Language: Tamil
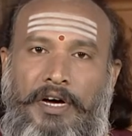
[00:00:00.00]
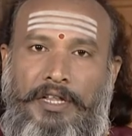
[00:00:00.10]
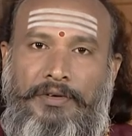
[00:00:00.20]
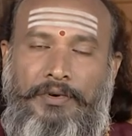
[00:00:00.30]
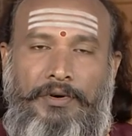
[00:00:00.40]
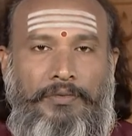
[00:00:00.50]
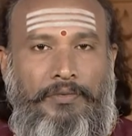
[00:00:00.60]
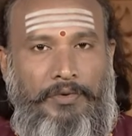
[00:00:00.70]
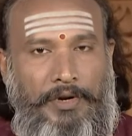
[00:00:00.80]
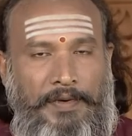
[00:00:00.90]
அதுவும்
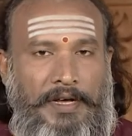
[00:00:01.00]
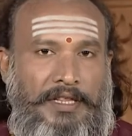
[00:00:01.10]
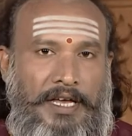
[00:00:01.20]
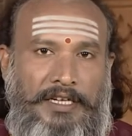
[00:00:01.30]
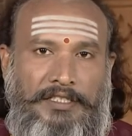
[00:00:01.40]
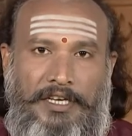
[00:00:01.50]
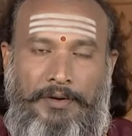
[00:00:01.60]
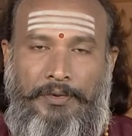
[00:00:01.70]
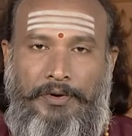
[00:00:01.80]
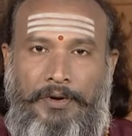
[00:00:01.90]
உணவாக தயார் செய்ய
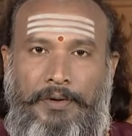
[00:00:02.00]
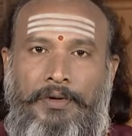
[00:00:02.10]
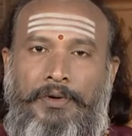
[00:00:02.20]
போகிறோம்